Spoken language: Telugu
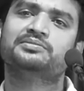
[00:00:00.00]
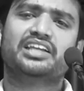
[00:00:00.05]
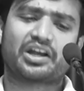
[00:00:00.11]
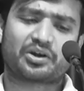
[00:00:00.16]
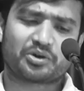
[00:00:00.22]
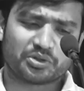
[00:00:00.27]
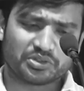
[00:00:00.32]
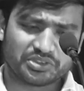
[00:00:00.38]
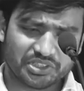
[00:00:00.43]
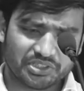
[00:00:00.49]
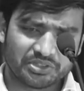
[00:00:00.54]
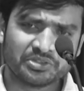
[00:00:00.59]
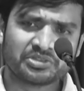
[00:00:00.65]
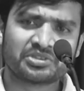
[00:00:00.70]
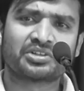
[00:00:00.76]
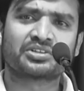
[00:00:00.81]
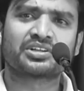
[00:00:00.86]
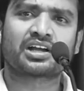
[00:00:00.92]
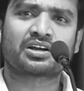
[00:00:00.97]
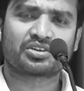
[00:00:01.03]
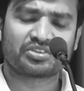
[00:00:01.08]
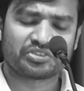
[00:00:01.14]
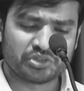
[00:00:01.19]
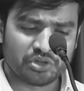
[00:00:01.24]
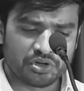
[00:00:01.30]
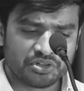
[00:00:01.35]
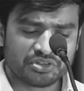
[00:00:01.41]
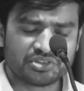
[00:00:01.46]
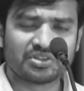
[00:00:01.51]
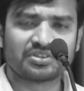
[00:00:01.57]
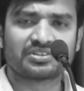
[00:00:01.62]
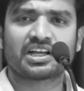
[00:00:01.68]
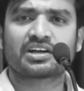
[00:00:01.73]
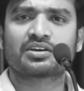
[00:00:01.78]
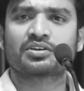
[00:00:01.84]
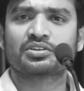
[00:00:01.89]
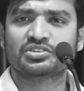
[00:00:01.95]
ఎక్కడో తిరుగుతాం ఎక్కడో దొల్లుతాం
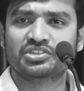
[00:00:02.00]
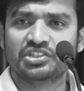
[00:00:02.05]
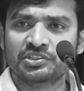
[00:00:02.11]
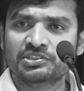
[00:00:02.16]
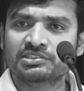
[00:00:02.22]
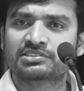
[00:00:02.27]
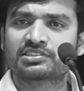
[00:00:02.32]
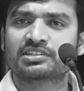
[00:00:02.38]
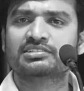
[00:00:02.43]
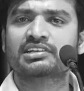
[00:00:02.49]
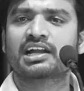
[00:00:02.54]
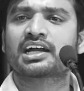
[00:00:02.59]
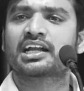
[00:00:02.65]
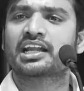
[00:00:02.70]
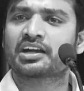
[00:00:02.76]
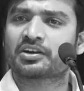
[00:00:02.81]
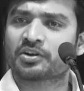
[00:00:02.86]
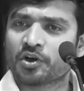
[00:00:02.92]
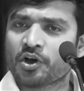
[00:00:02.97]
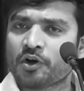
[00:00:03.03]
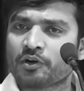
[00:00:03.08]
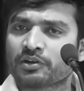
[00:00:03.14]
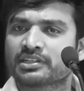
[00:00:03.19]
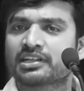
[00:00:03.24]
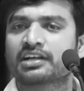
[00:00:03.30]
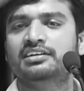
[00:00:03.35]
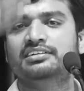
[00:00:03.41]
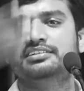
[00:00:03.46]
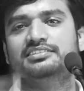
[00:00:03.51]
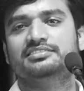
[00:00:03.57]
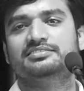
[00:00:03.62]
ఎక్కడో తిరుగుతాం ఎక్కడెక్కడో ఉంటాం